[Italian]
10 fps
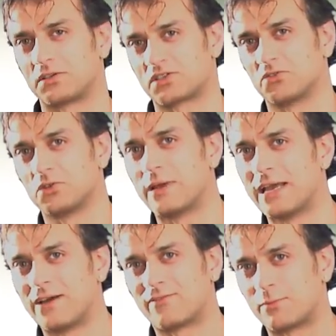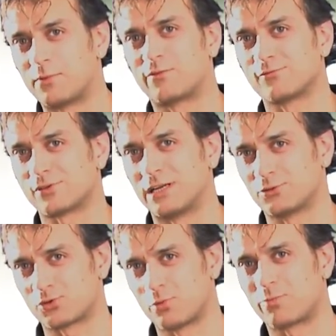Secondo me avrebbe funzionato
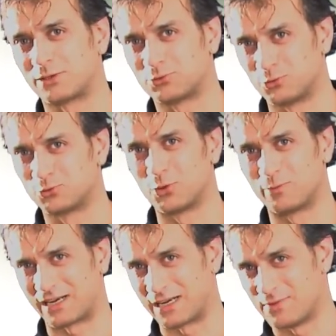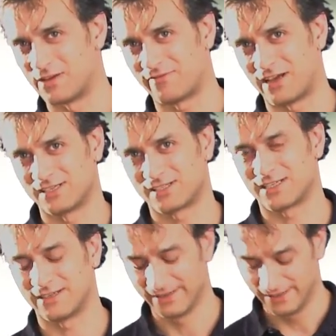soprattutto per le mie fans.